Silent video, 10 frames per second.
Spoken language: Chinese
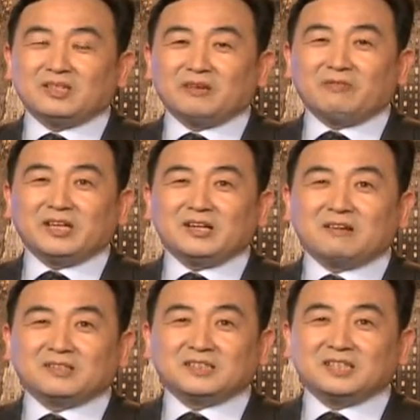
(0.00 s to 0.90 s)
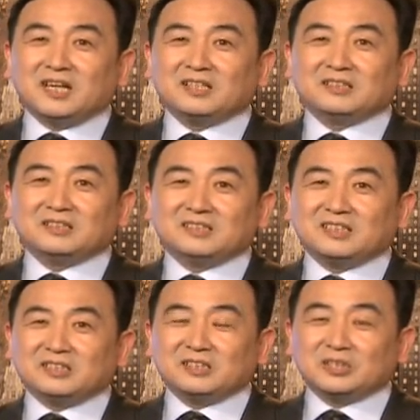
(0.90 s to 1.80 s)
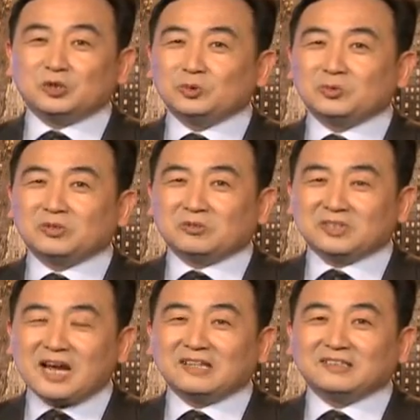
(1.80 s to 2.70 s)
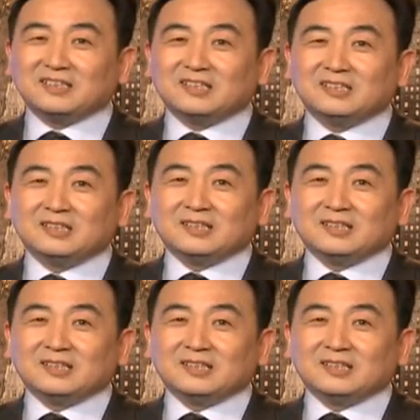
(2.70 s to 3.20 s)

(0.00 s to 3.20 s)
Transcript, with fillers: 那围绕着枪这些凶手杀人呢，